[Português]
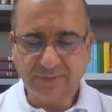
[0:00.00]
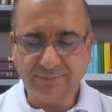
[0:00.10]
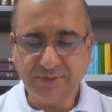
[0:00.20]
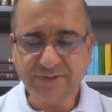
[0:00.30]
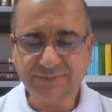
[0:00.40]

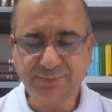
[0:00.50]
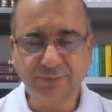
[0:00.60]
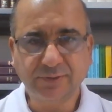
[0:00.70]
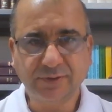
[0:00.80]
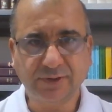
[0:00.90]

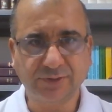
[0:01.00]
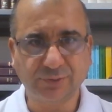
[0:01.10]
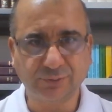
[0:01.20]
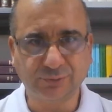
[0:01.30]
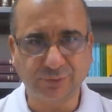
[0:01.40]
bispo e
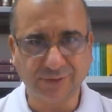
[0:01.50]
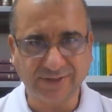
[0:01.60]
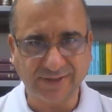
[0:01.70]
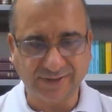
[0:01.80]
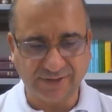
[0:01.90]
doutor
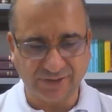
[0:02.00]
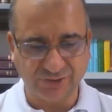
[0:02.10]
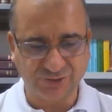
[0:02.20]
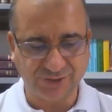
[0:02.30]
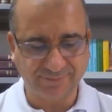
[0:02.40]
da
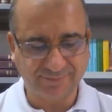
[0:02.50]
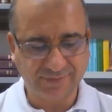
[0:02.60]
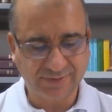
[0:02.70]
Igreja.